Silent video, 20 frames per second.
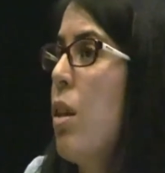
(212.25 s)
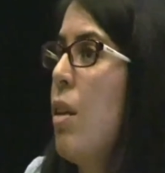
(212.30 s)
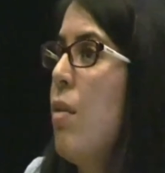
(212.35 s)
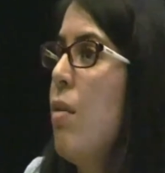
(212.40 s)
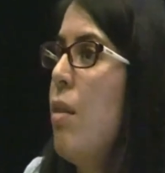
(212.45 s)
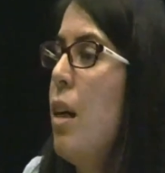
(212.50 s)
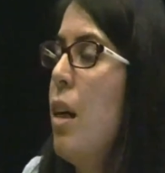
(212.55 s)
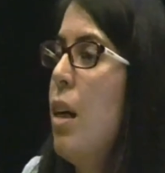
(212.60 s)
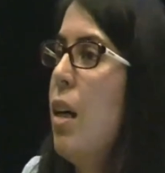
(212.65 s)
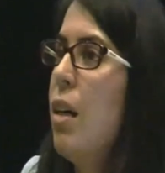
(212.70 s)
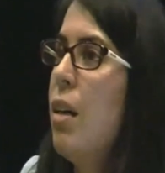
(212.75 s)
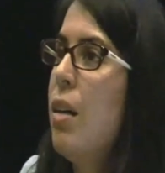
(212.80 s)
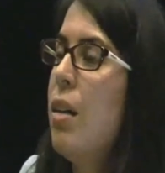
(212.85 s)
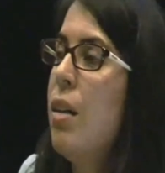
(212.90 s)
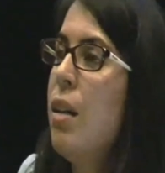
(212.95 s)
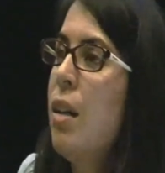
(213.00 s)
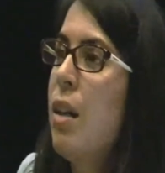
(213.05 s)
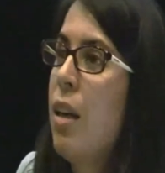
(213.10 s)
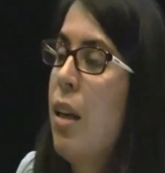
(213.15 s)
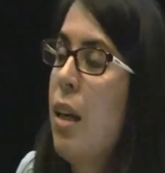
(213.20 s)
que va
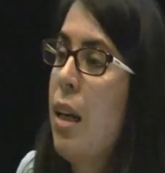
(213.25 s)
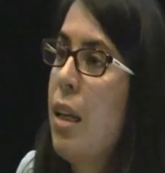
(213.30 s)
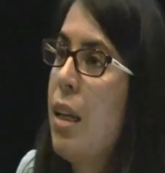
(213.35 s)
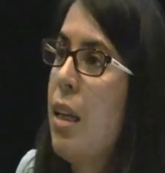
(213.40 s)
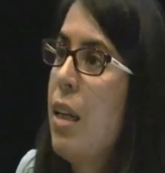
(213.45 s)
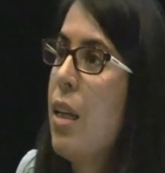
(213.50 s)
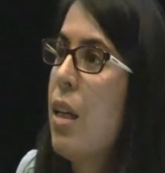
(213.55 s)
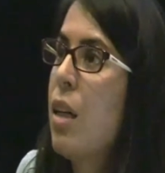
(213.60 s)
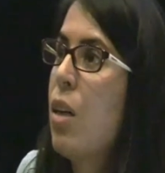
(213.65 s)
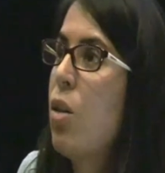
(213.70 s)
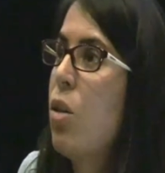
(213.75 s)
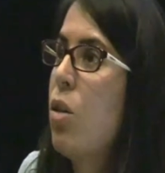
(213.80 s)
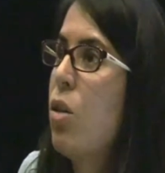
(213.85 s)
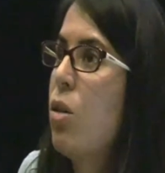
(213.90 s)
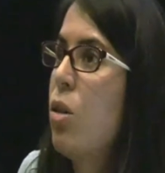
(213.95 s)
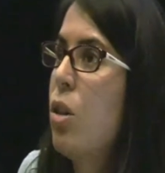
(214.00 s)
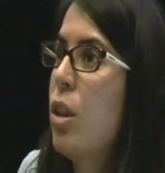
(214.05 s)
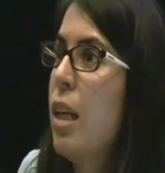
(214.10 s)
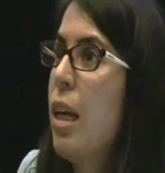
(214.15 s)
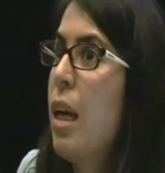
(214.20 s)
en línea
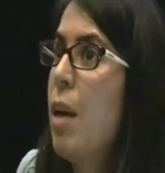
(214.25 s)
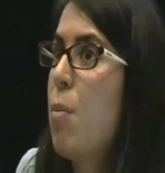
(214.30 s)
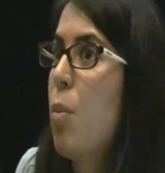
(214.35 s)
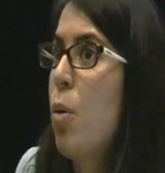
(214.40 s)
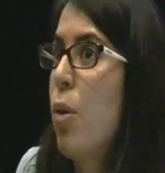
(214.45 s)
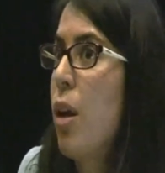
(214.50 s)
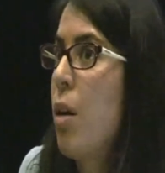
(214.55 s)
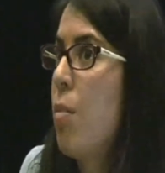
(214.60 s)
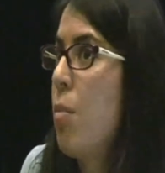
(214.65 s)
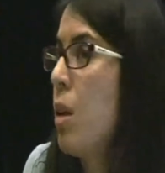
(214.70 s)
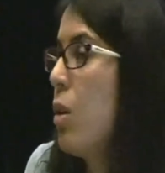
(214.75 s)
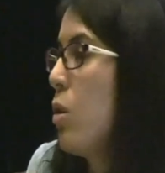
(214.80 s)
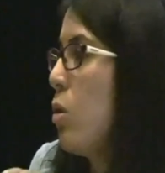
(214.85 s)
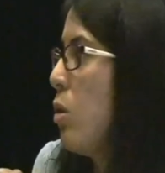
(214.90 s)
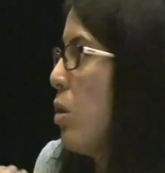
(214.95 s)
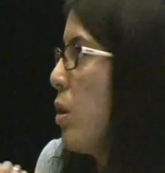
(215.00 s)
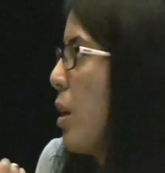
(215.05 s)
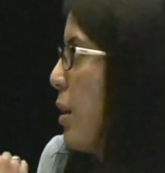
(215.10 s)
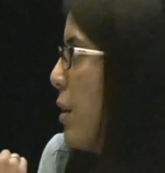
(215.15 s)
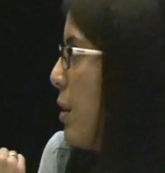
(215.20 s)
con el empoderamiento,
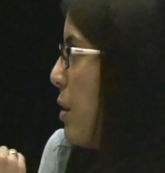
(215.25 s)
lo que